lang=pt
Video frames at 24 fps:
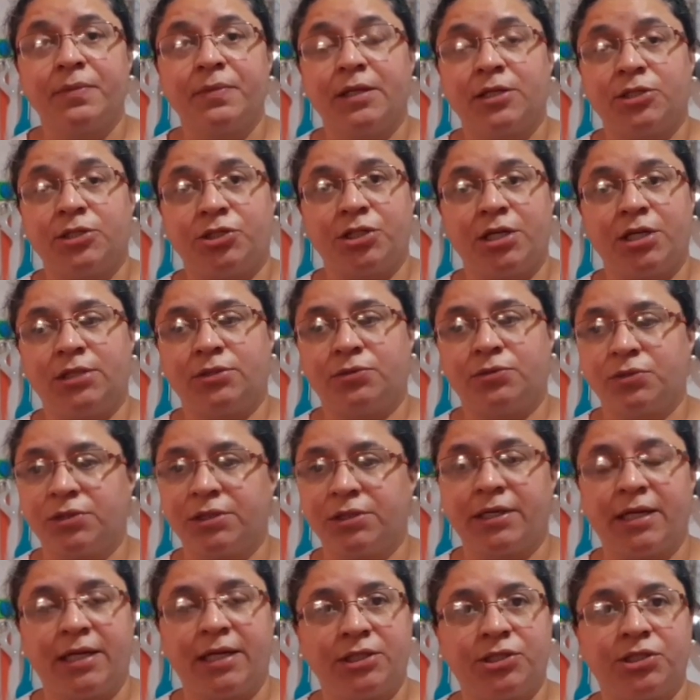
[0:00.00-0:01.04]
Gente, os
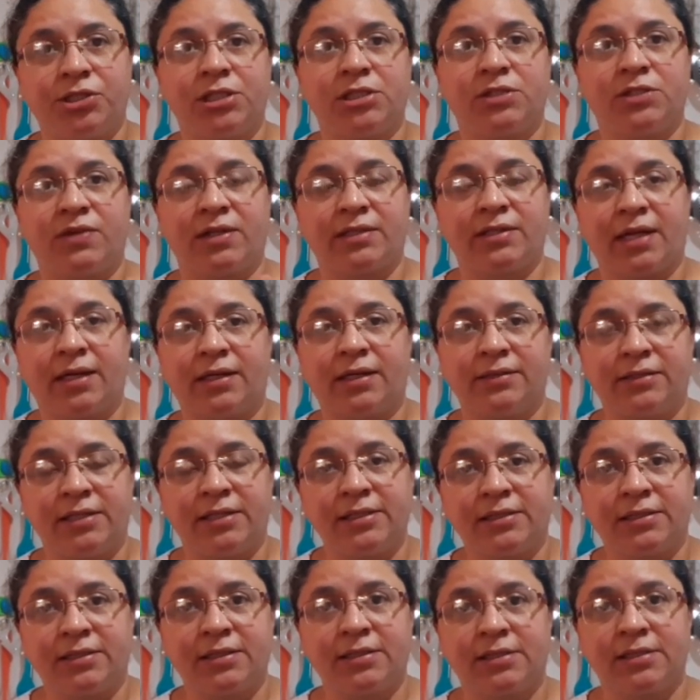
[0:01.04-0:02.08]
ingredientes vai estar na
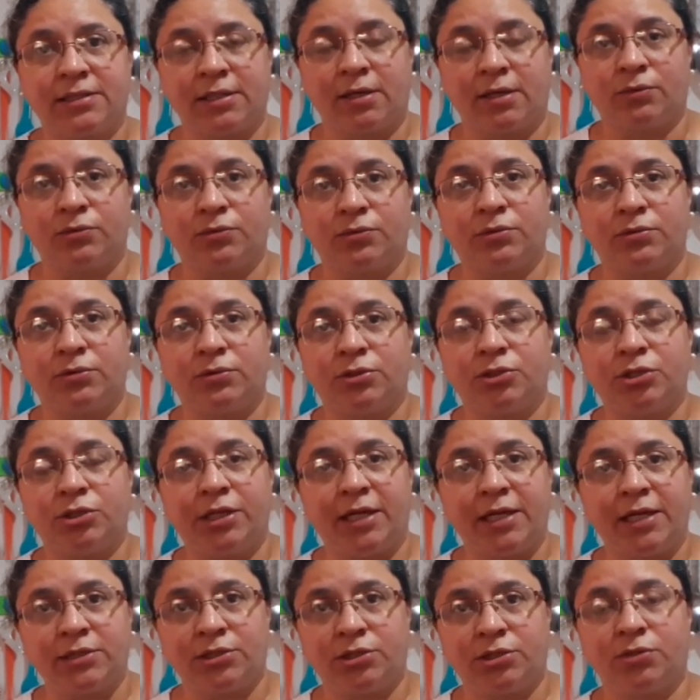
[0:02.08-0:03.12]
descrição
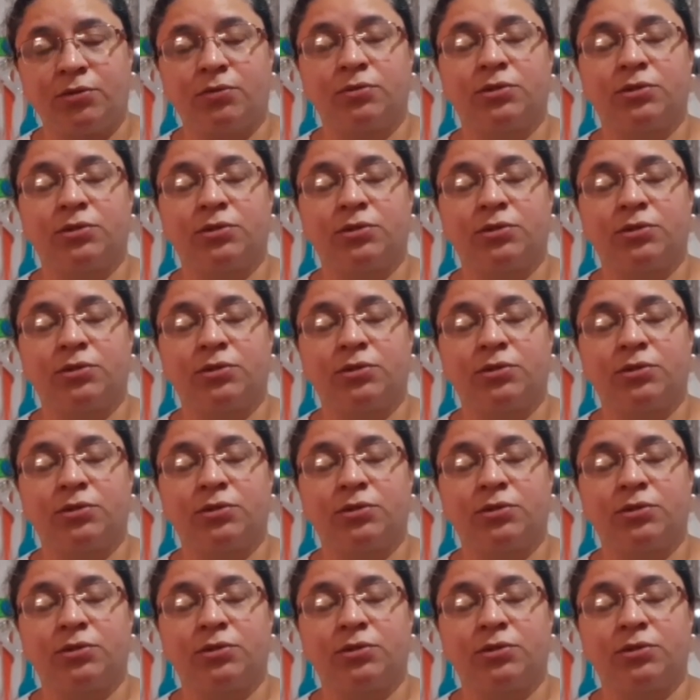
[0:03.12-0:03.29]
direitinho.